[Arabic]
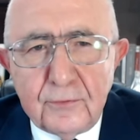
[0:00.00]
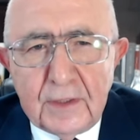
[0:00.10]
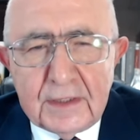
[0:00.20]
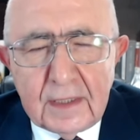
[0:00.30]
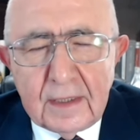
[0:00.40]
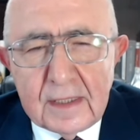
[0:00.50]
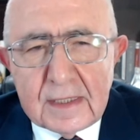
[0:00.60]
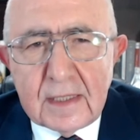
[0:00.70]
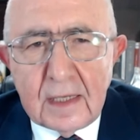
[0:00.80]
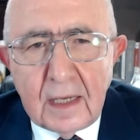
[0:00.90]
فترة
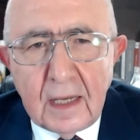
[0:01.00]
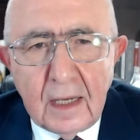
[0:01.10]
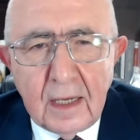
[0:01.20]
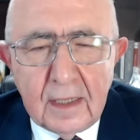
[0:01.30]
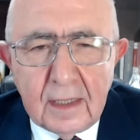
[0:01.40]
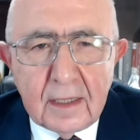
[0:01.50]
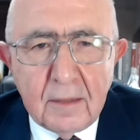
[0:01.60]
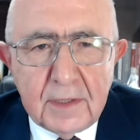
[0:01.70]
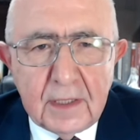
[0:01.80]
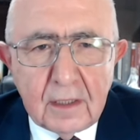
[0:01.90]
الاسترخاء
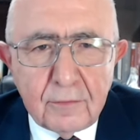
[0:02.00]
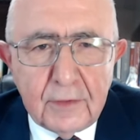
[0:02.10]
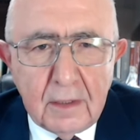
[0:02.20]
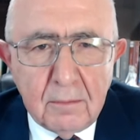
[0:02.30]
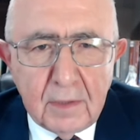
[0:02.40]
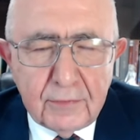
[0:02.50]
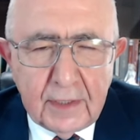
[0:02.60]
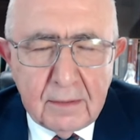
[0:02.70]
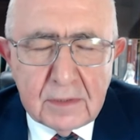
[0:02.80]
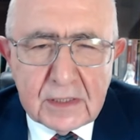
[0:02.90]
الكبير في
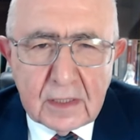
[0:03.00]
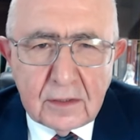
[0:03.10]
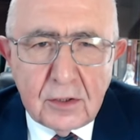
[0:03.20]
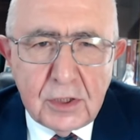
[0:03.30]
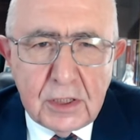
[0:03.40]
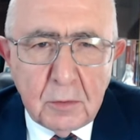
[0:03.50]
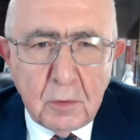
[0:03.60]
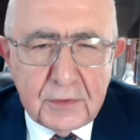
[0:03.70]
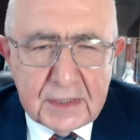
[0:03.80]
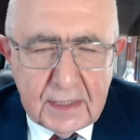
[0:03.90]
المفاهيم الاستراتيجية
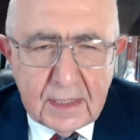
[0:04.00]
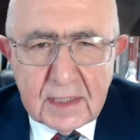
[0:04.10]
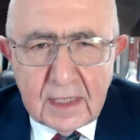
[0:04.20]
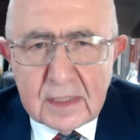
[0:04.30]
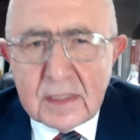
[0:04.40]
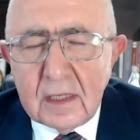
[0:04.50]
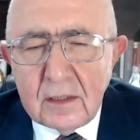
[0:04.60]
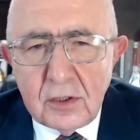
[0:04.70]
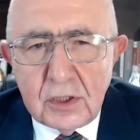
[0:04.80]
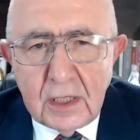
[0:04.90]
وفي السياسات
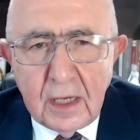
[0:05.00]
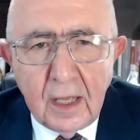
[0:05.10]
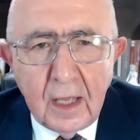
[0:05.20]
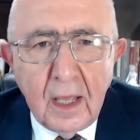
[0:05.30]
الاستراتيجية